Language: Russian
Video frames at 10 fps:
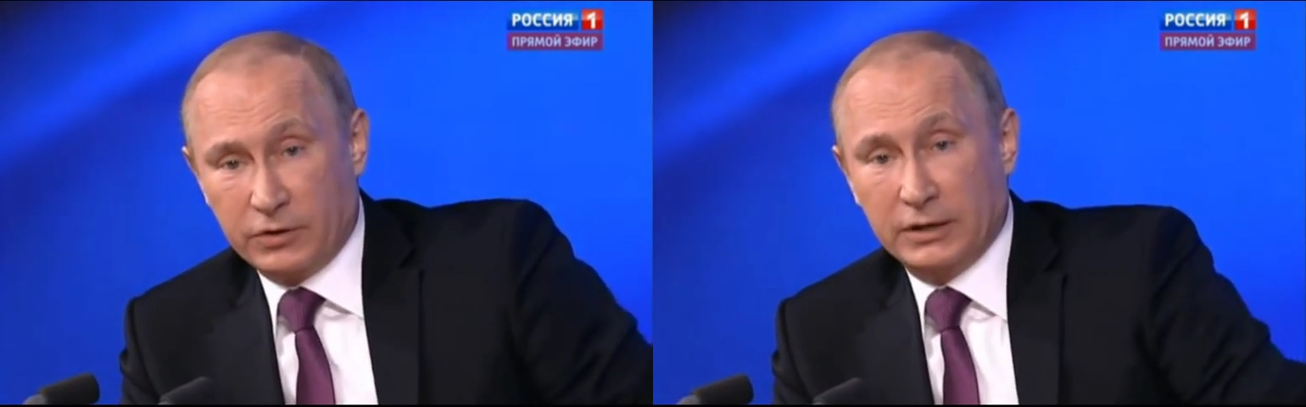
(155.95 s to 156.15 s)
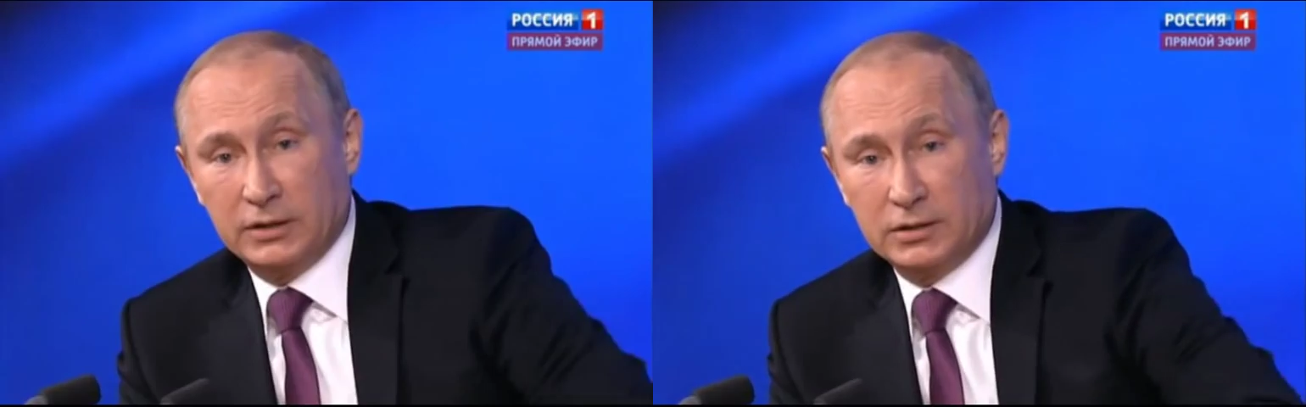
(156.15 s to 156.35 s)

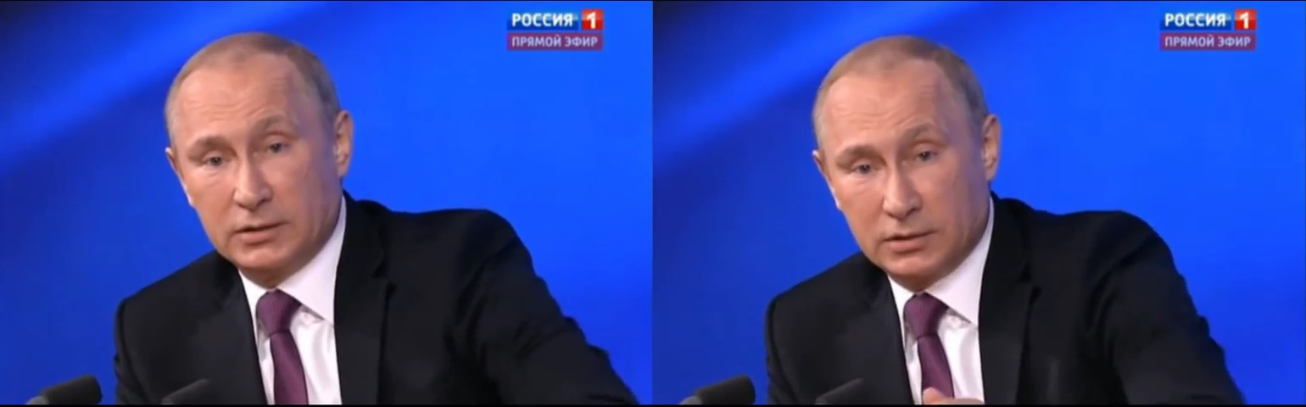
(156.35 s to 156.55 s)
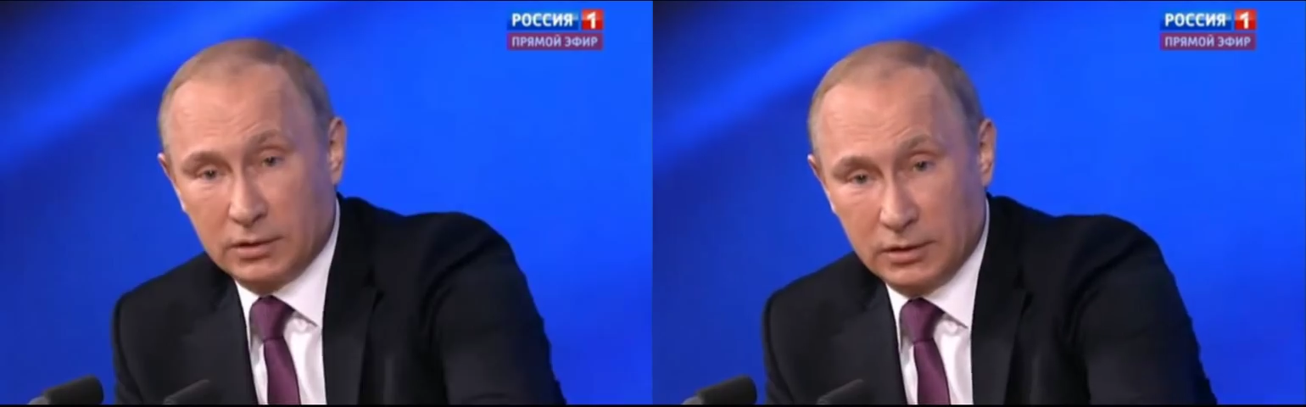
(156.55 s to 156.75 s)

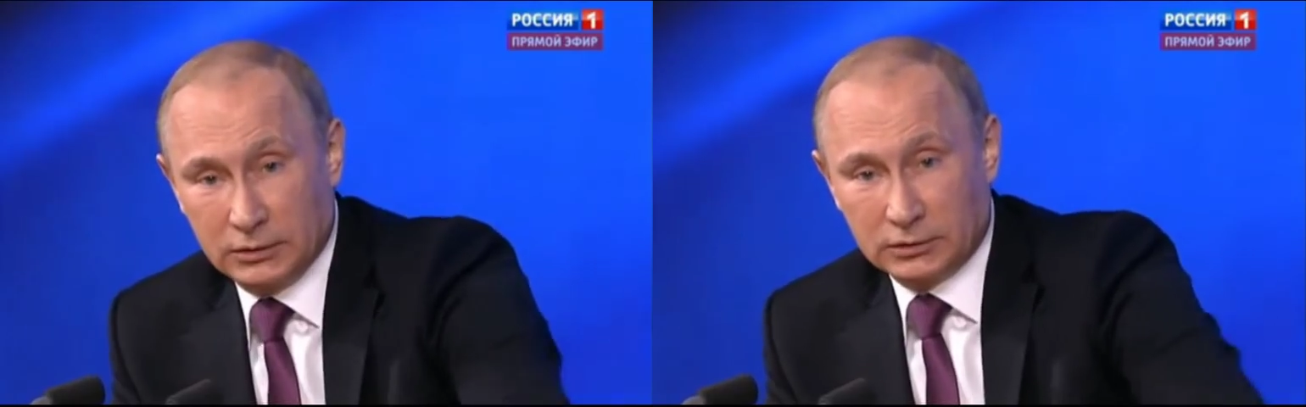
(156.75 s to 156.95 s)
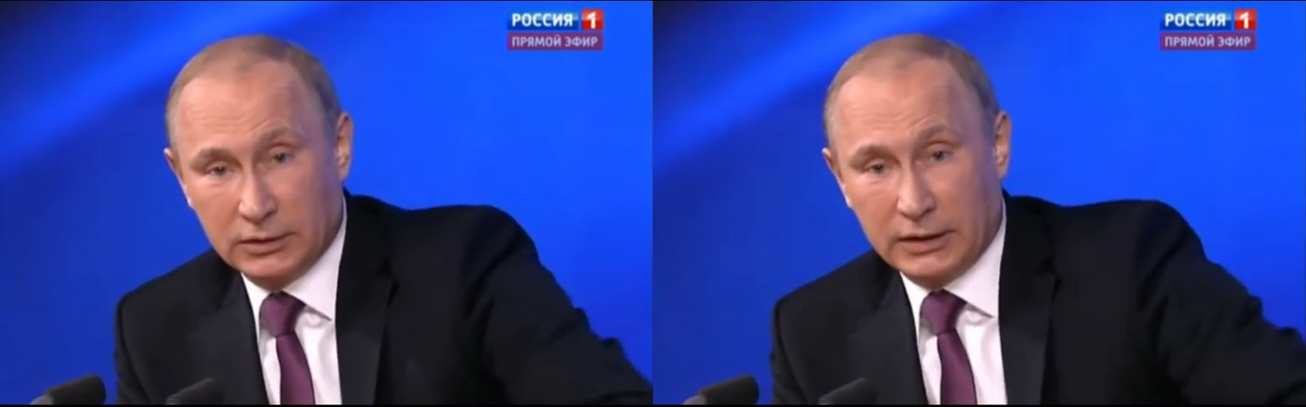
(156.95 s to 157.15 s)
выходить
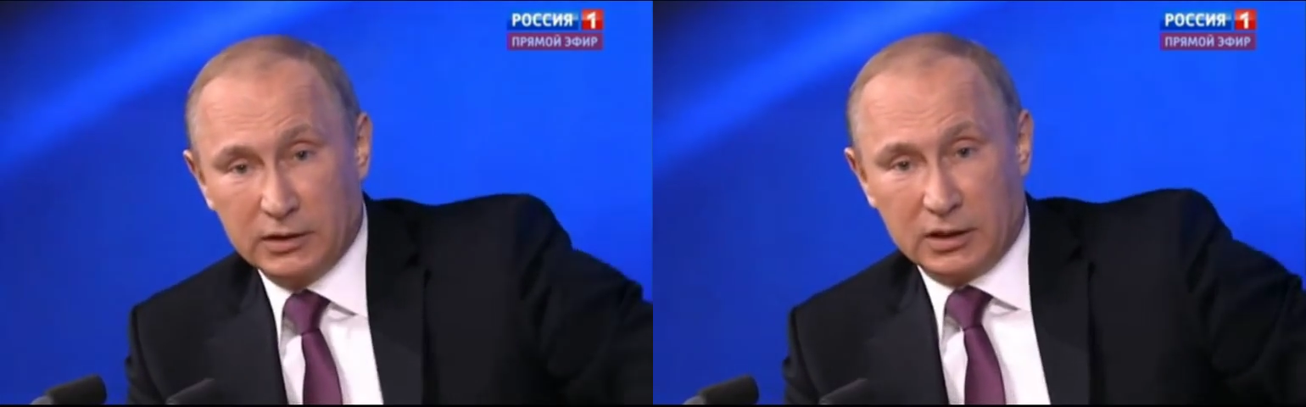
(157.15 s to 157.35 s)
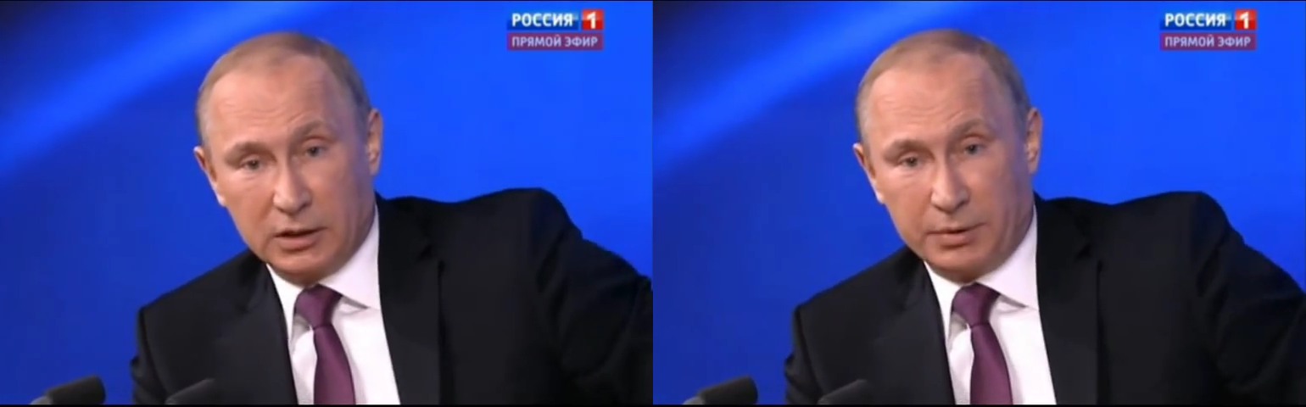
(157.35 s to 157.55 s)
э,
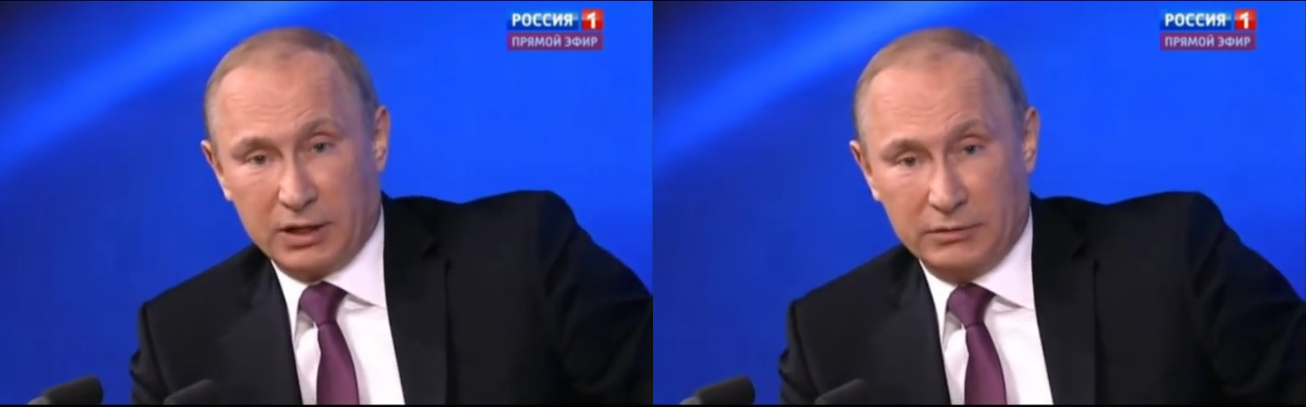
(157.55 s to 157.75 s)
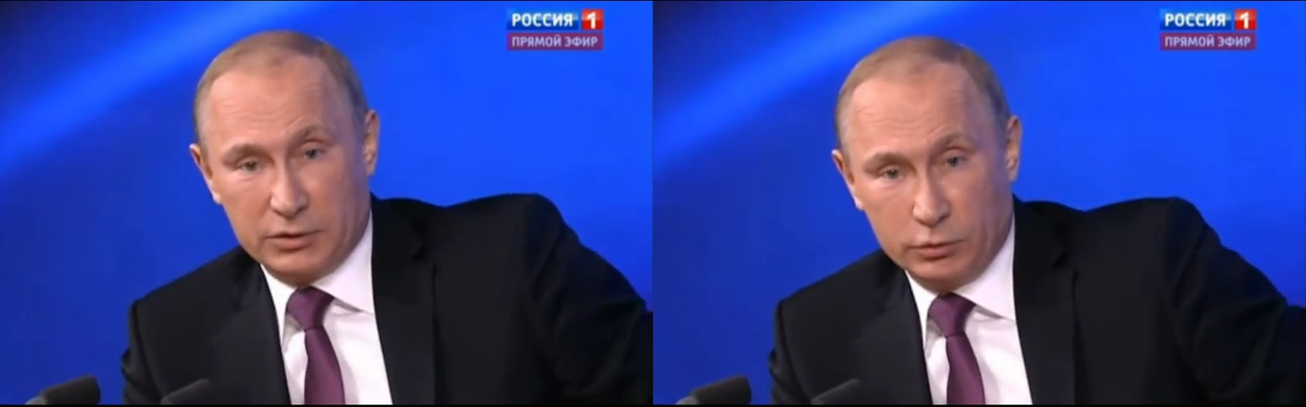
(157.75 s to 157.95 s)
на рынок
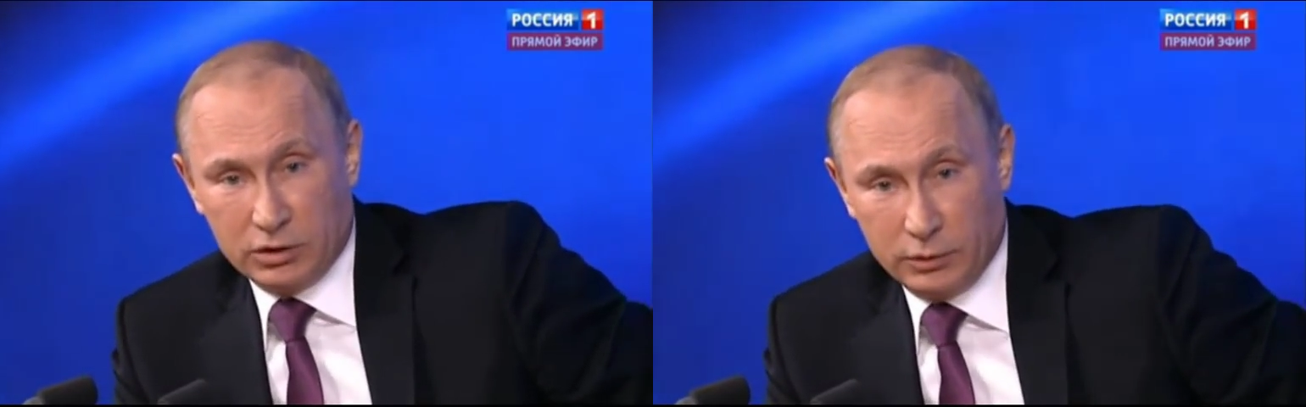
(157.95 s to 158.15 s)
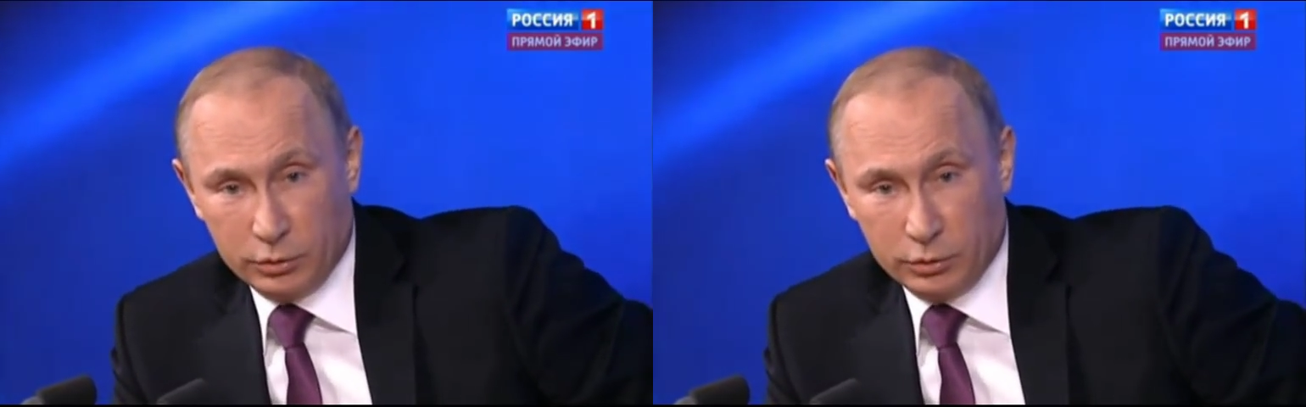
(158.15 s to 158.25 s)
и продавать